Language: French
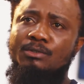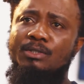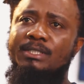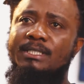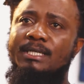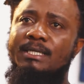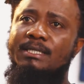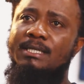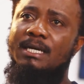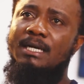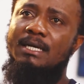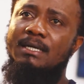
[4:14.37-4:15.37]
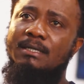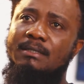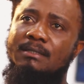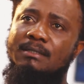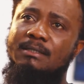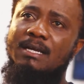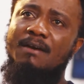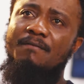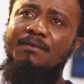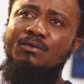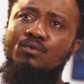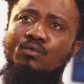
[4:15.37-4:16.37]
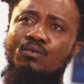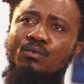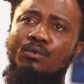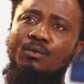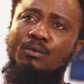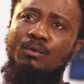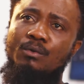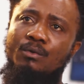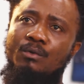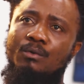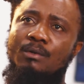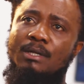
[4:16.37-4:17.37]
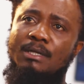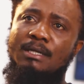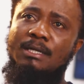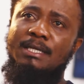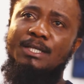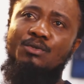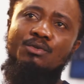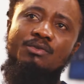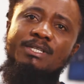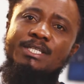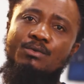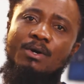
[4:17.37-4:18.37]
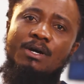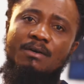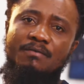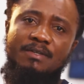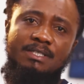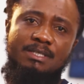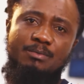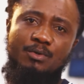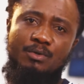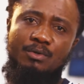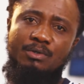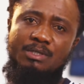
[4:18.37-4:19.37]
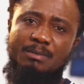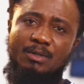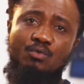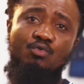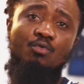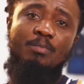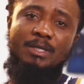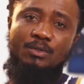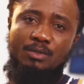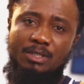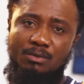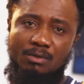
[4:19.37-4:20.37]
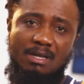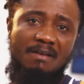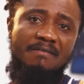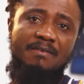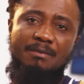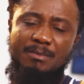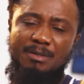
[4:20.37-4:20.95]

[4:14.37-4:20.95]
Je dirais qu'il y, a avant tout la, question de l'histoire en fait qui m'a toujours passionné. Donc avant